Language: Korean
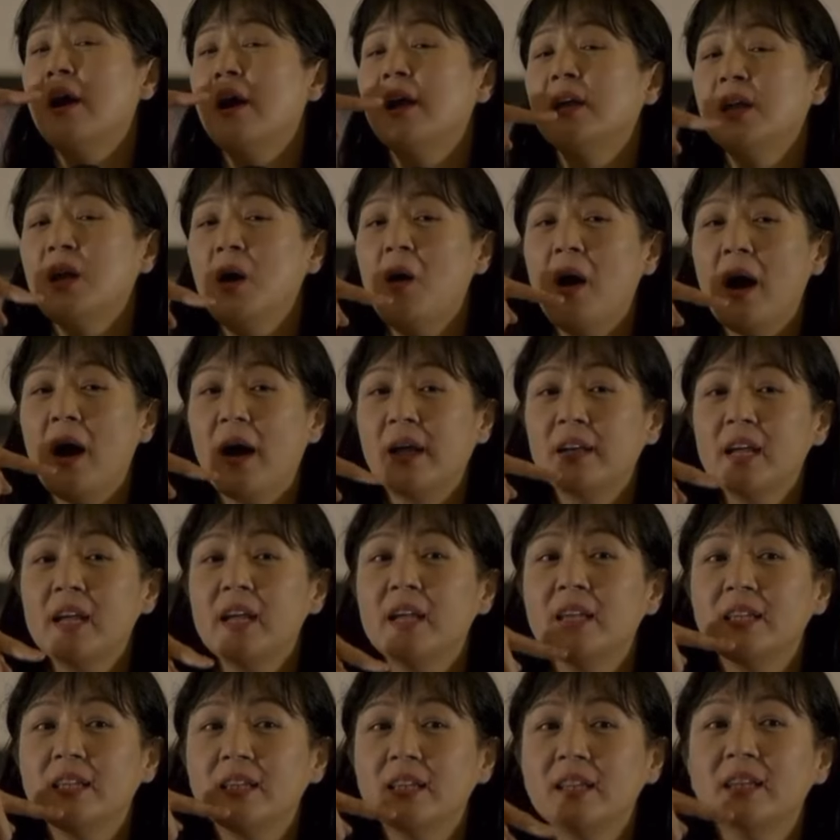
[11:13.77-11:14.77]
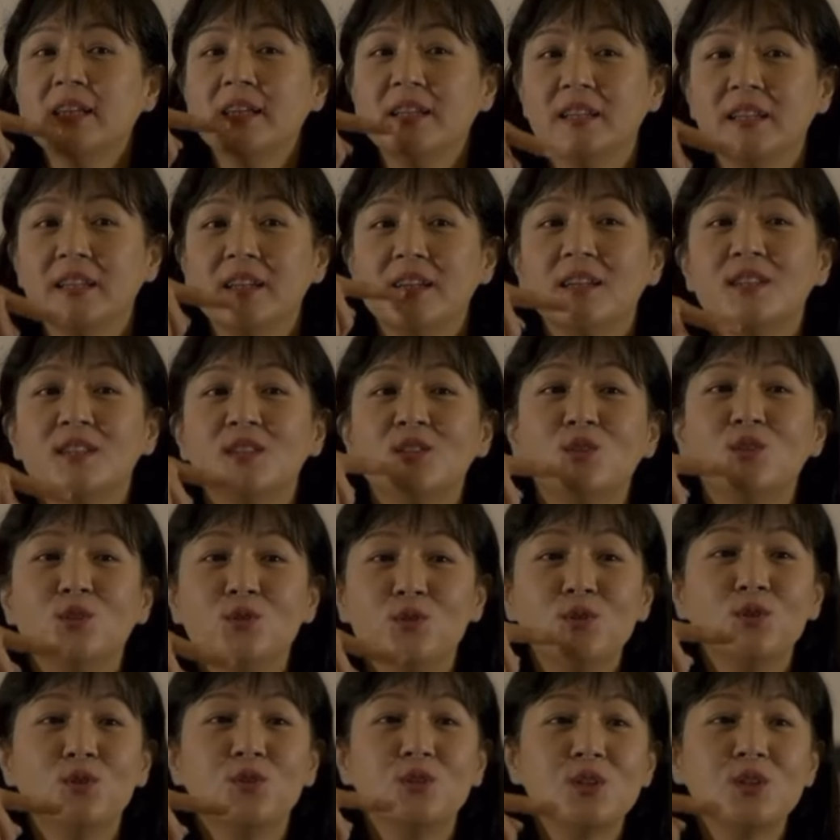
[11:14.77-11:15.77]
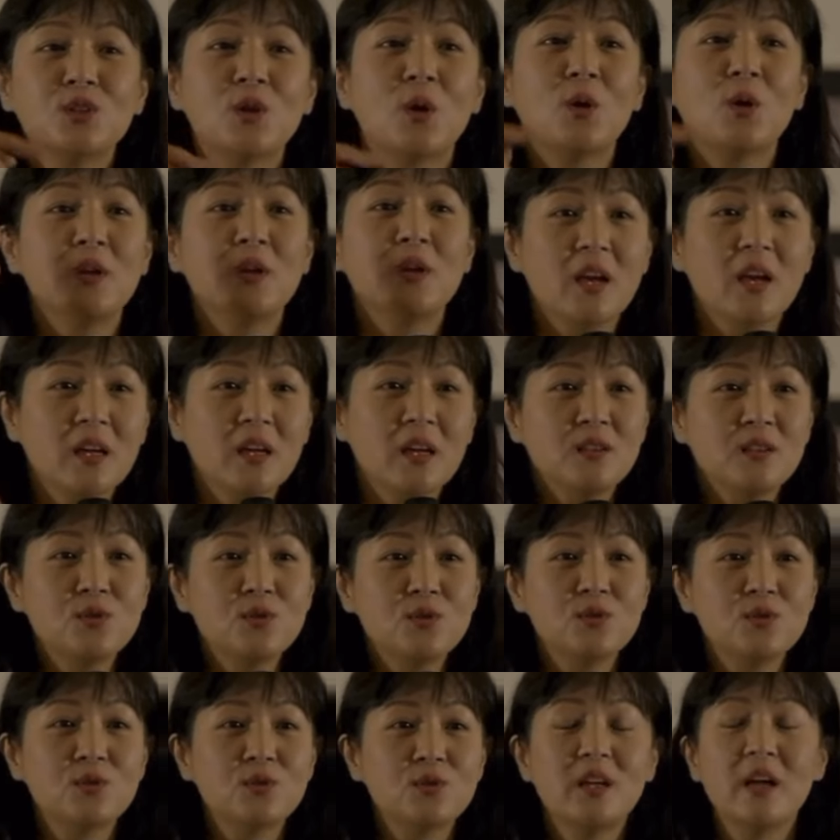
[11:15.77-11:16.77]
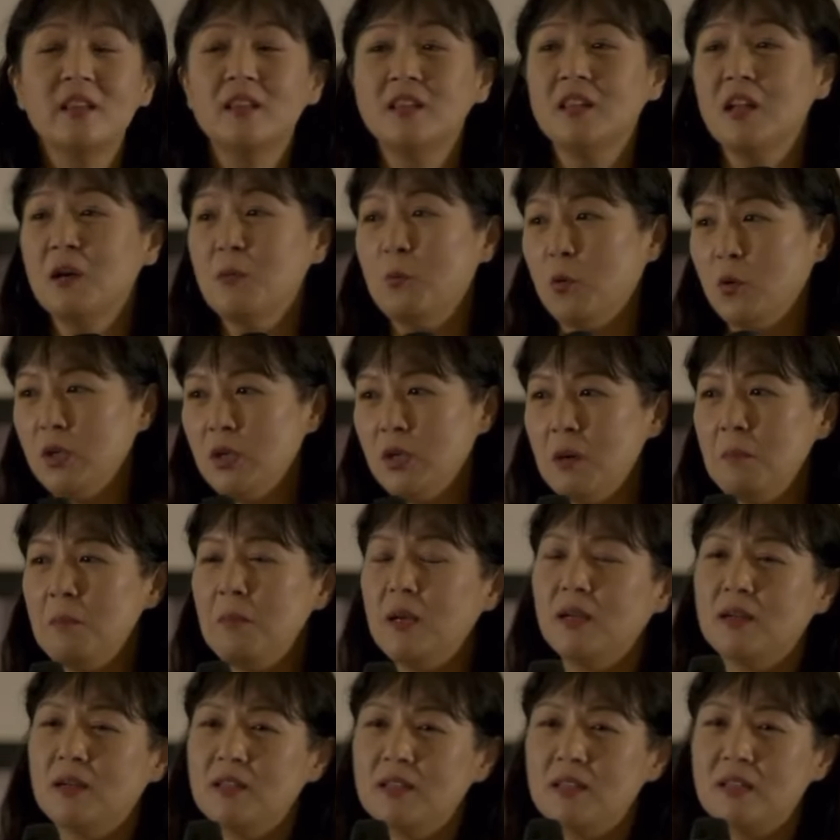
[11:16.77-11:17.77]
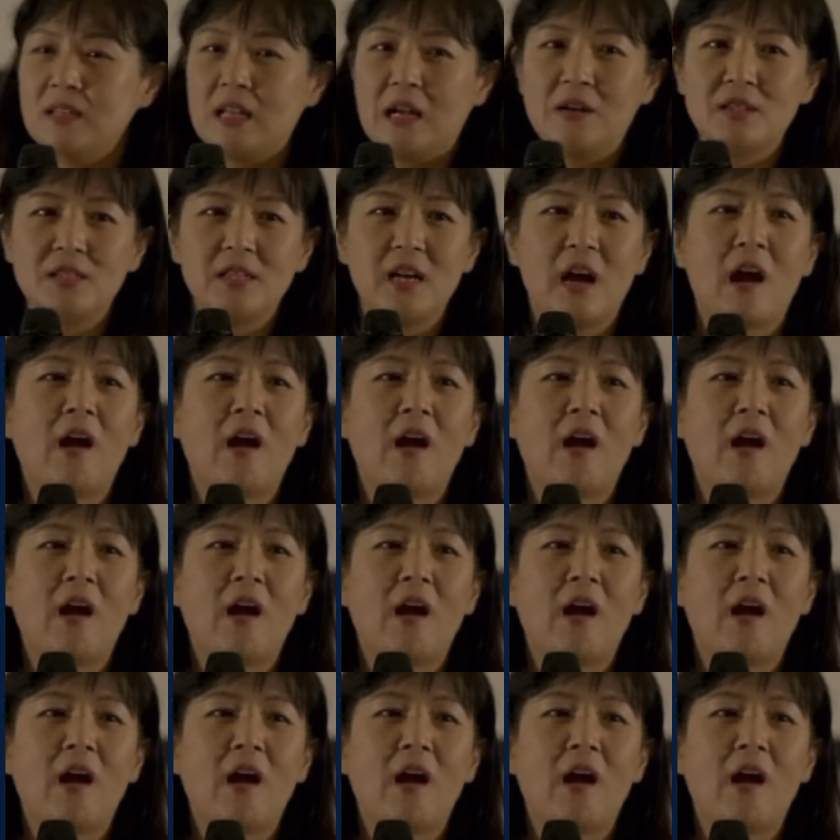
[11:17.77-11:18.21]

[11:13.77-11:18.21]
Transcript: 혀 아래에 있는 그 근육을 절개하는 수술을 한다 뭐 이런 말까지 나왔어요.